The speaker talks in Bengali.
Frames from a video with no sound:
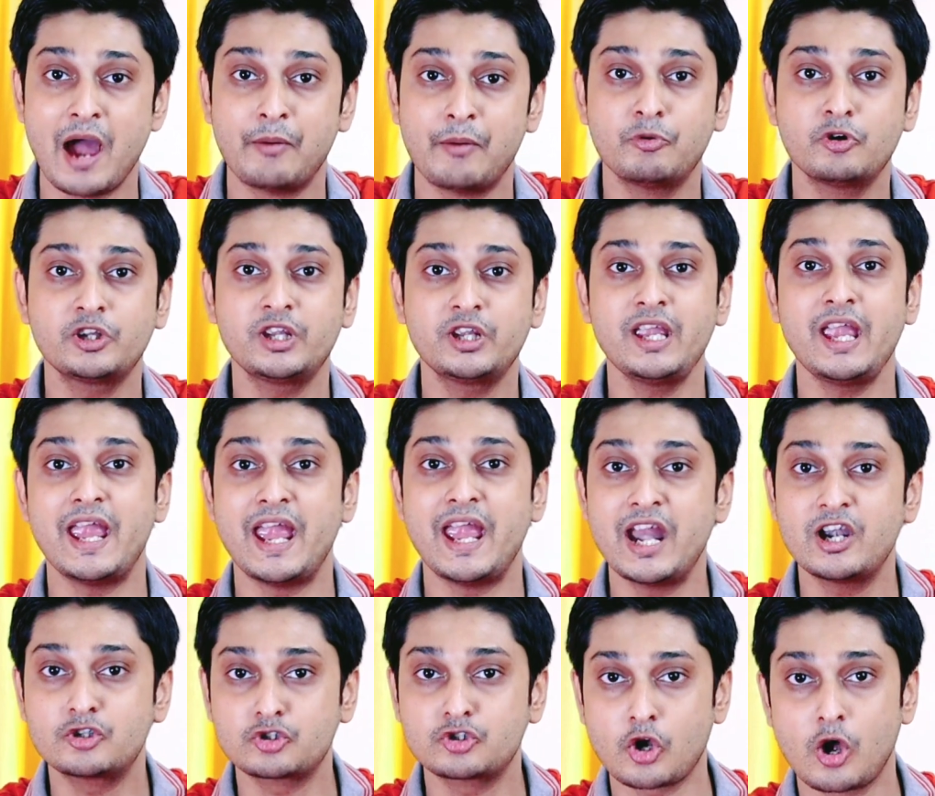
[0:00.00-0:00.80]
এমনকি
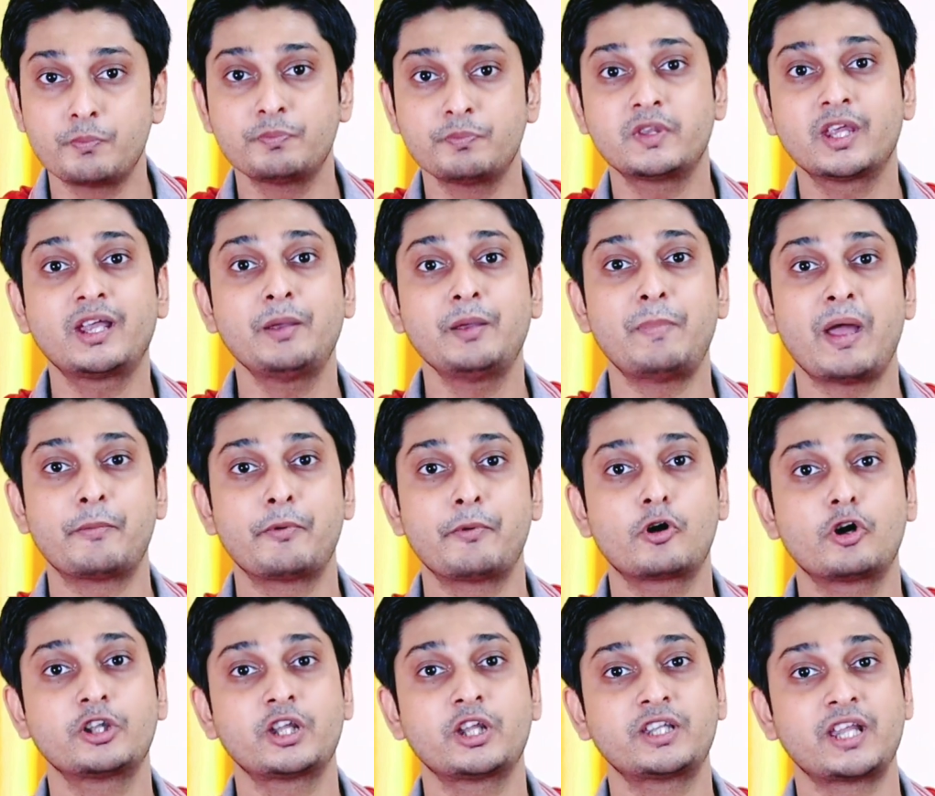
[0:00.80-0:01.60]
এর সব থেকে
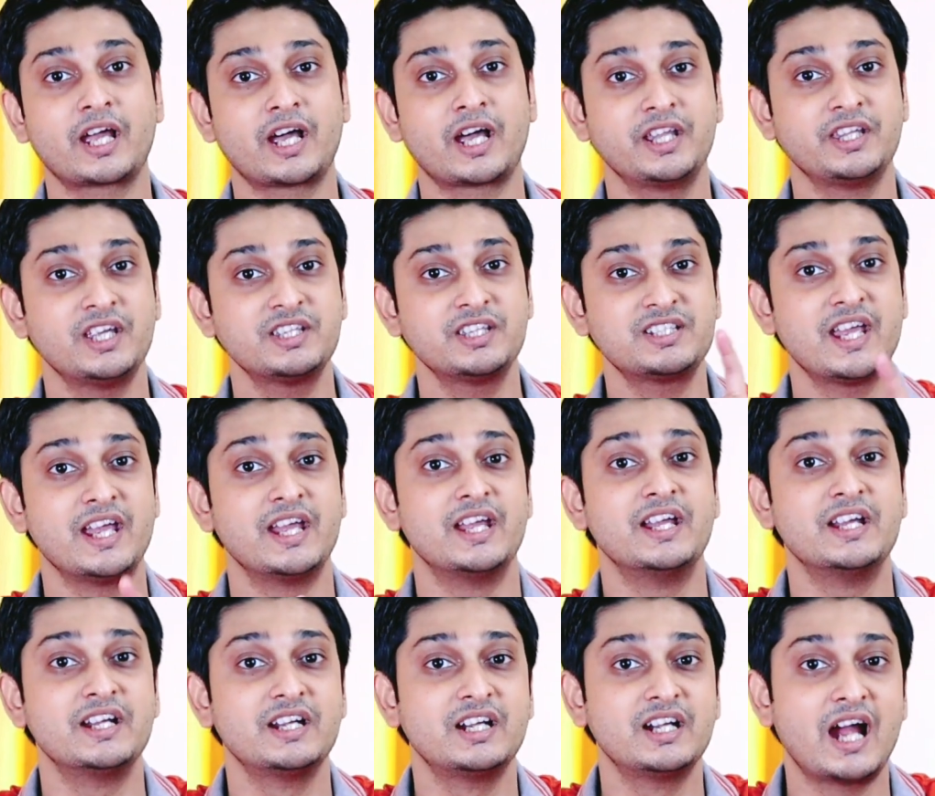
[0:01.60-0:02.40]
ব্যাপকতা দেখা দিয়েছে
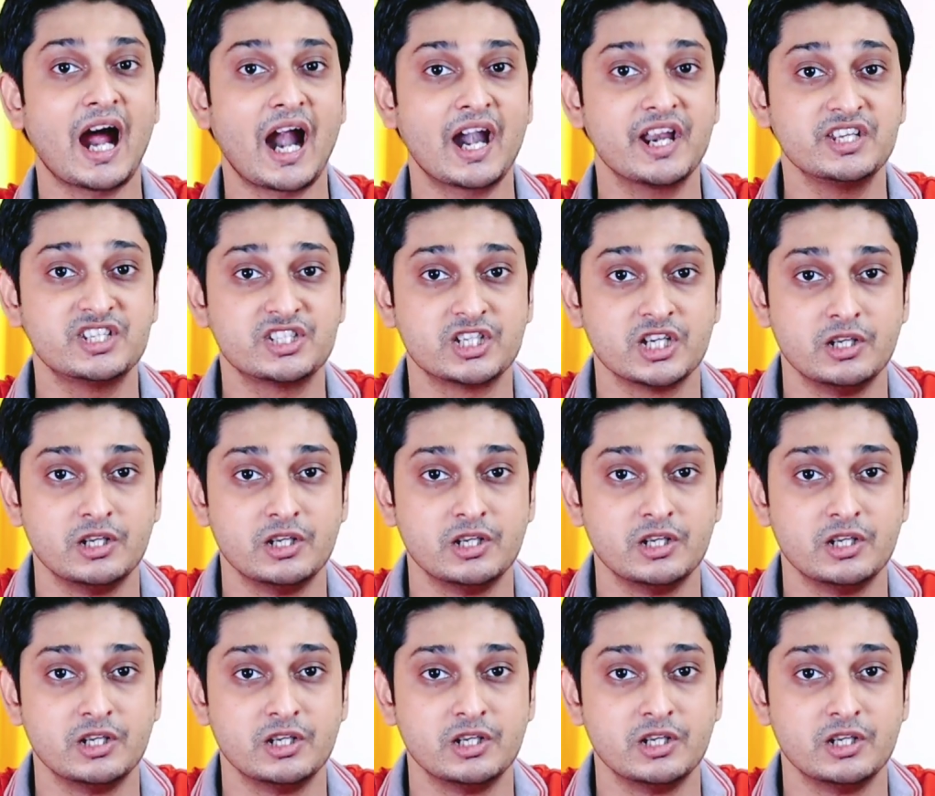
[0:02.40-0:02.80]
গাড়ি